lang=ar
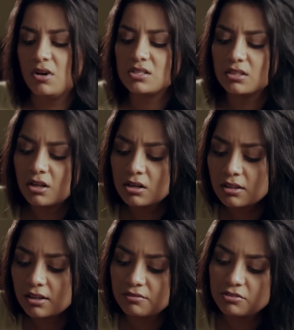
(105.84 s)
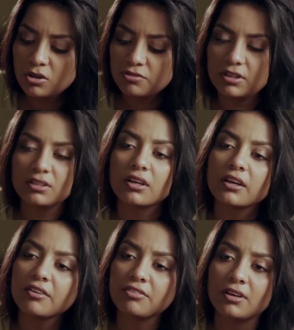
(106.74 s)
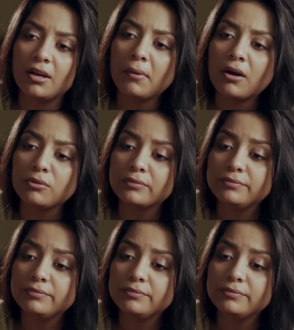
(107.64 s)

اصل النهارده كان في وقفه احتجاجيه في الجامعه و...